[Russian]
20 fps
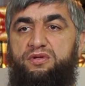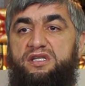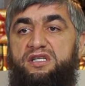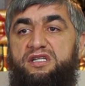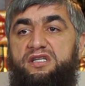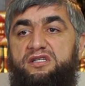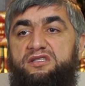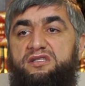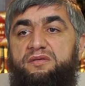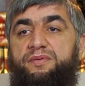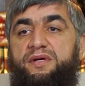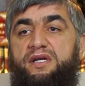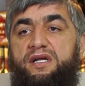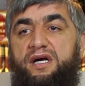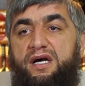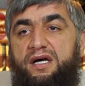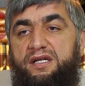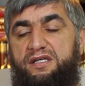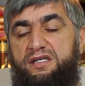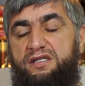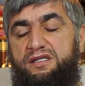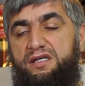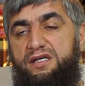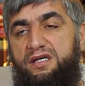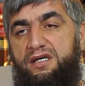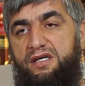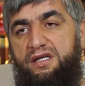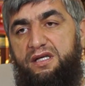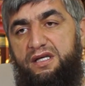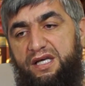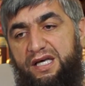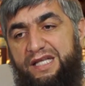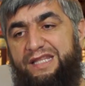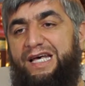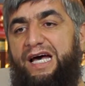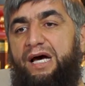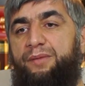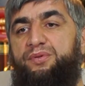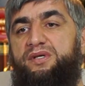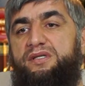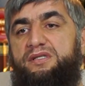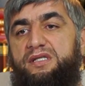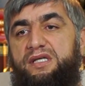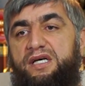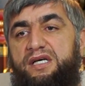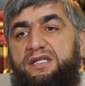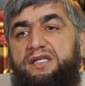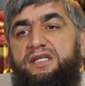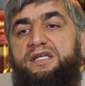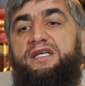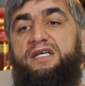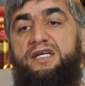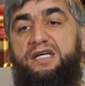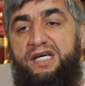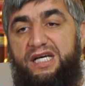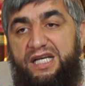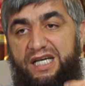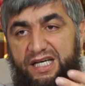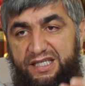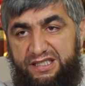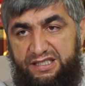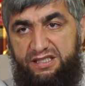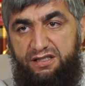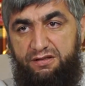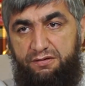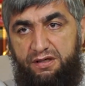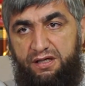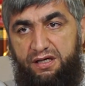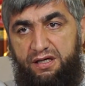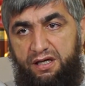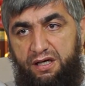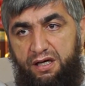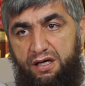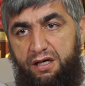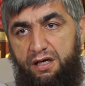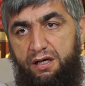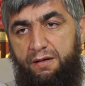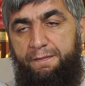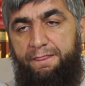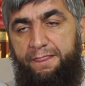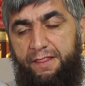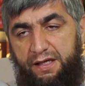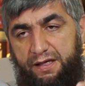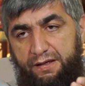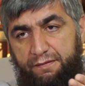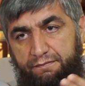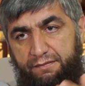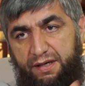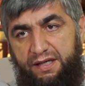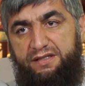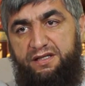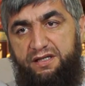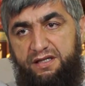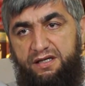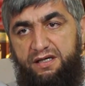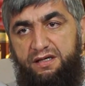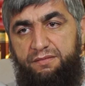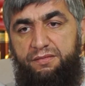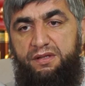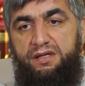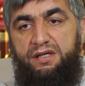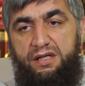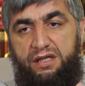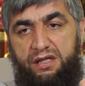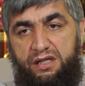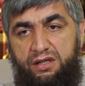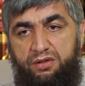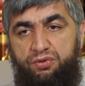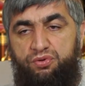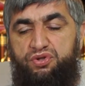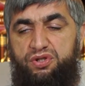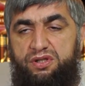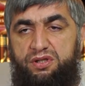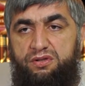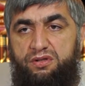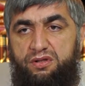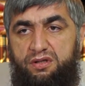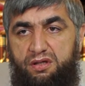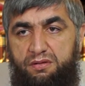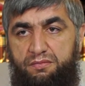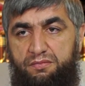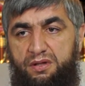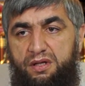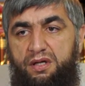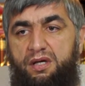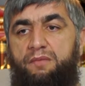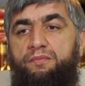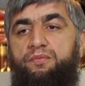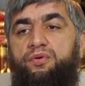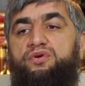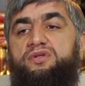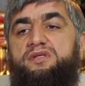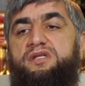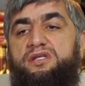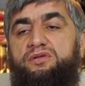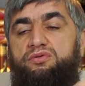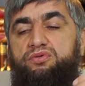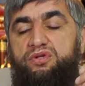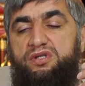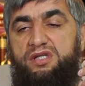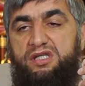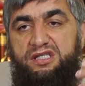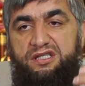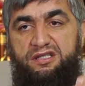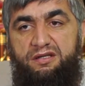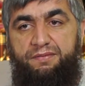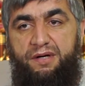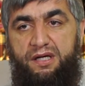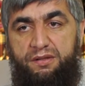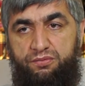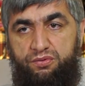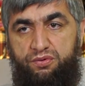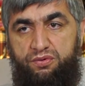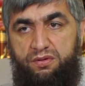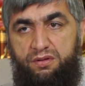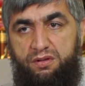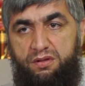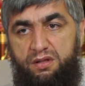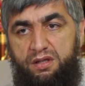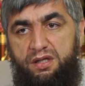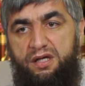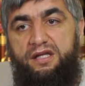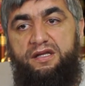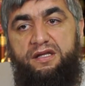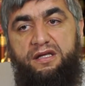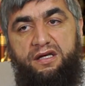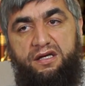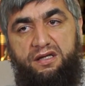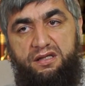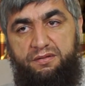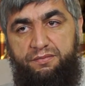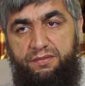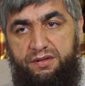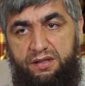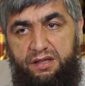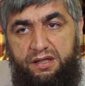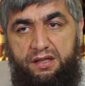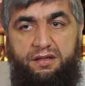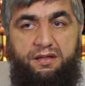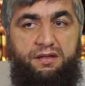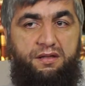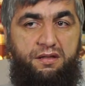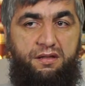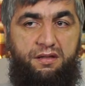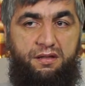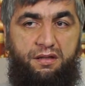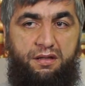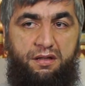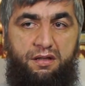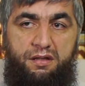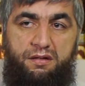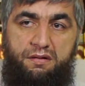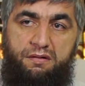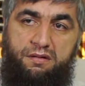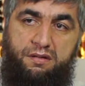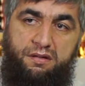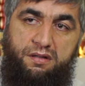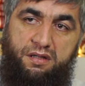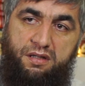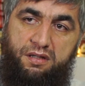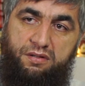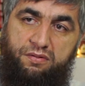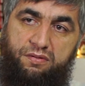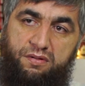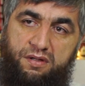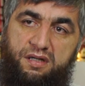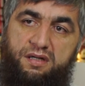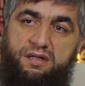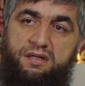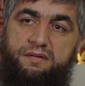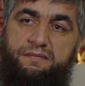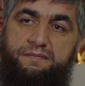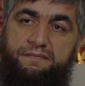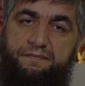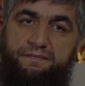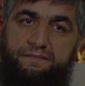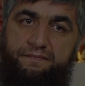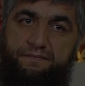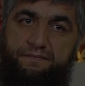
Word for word: мы не должны переходить. И это объяснят красиво матерям и родственникам. После этого, если не поймут, это их не беда. Аллаху Алям.